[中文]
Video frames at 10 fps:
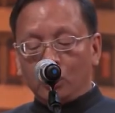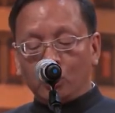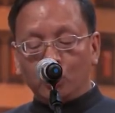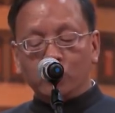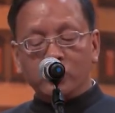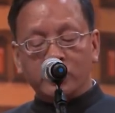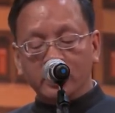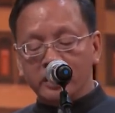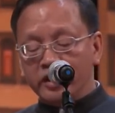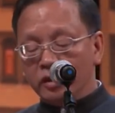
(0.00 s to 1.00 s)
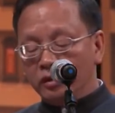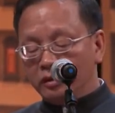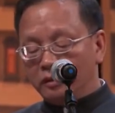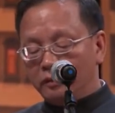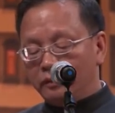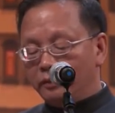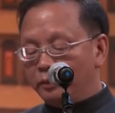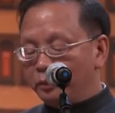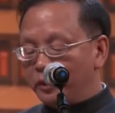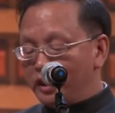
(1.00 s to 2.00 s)
古丝绸之路
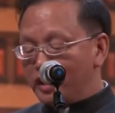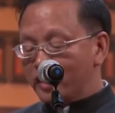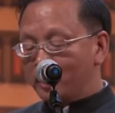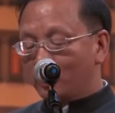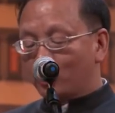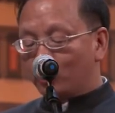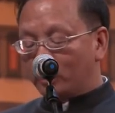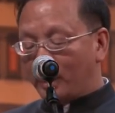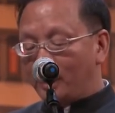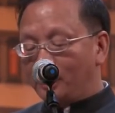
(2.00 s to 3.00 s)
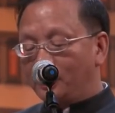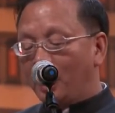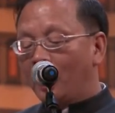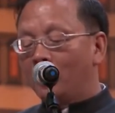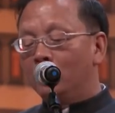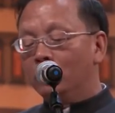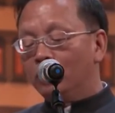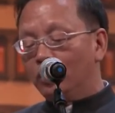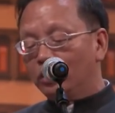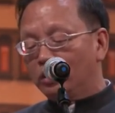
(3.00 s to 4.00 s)
不仅是古代亚欧
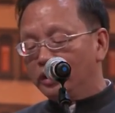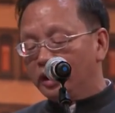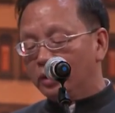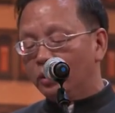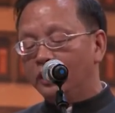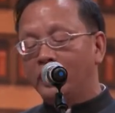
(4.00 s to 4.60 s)
互通有无